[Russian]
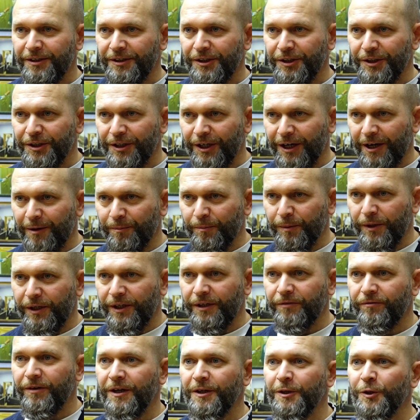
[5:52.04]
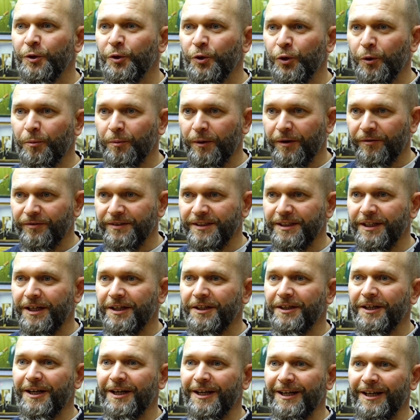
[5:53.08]
Неторопливо, но
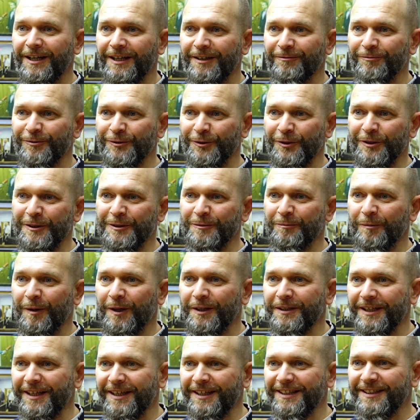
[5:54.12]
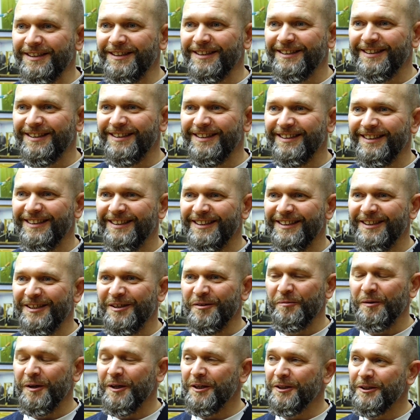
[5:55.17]
профессионально все исполняет.
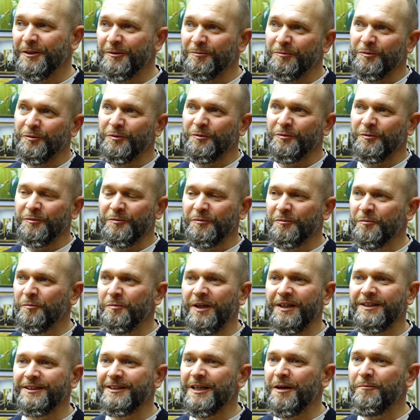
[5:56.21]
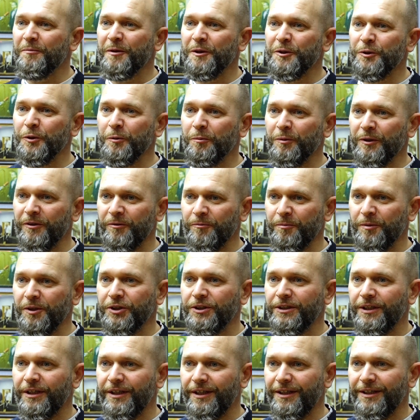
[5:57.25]
Поэтому у меня самые теплые
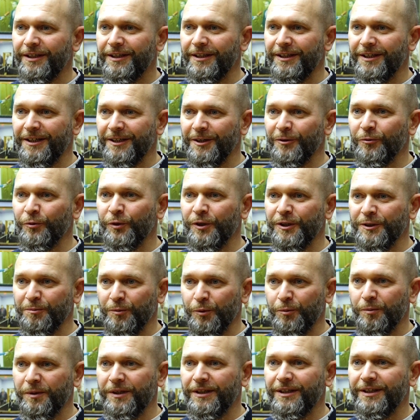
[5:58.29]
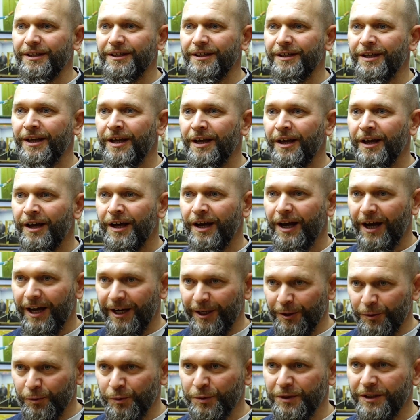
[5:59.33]
впечатления о республике, о
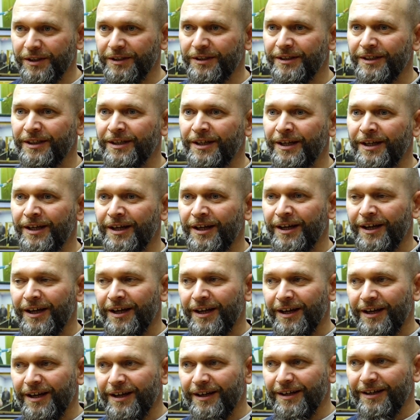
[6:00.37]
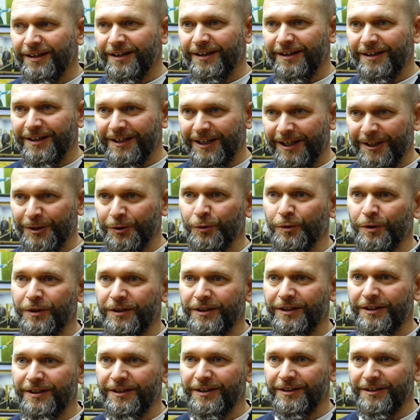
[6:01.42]
людях – а,
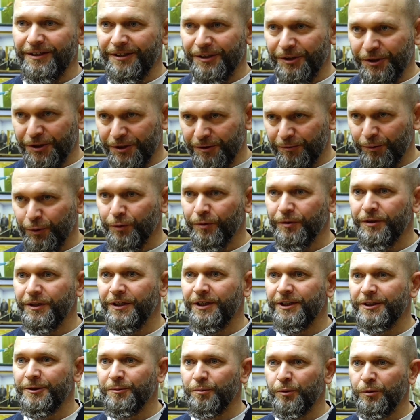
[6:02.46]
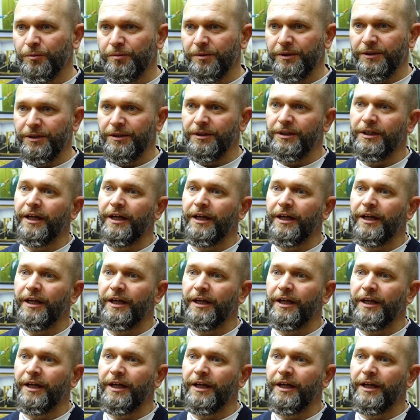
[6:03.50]
которые живут в этой республике, и,